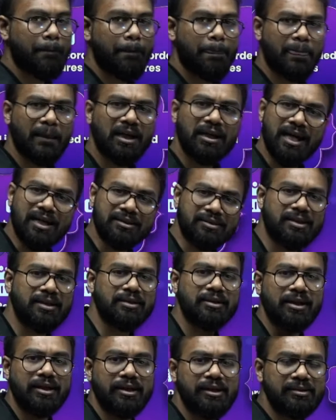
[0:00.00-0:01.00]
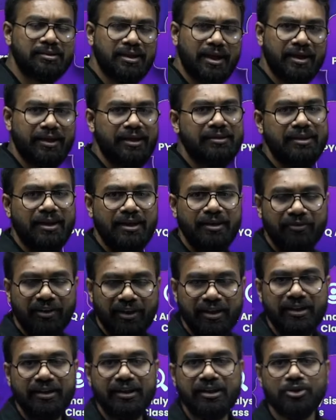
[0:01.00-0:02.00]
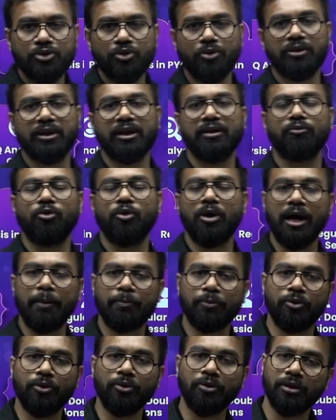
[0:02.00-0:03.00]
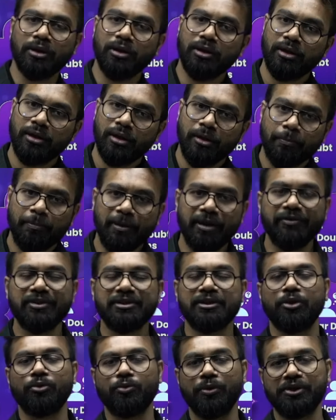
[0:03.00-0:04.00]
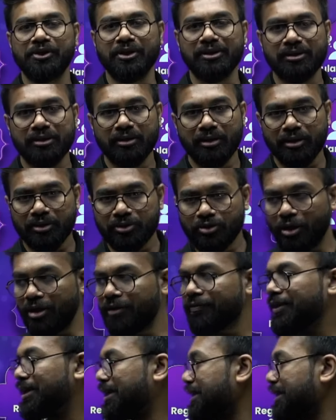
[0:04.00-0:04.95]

क्लास के अंदर ही सारे के सारे फैकल्टीज जो होते हैं वो आपको प्रीवियस ईयर क्वेश्चंस सॉल्व करके दे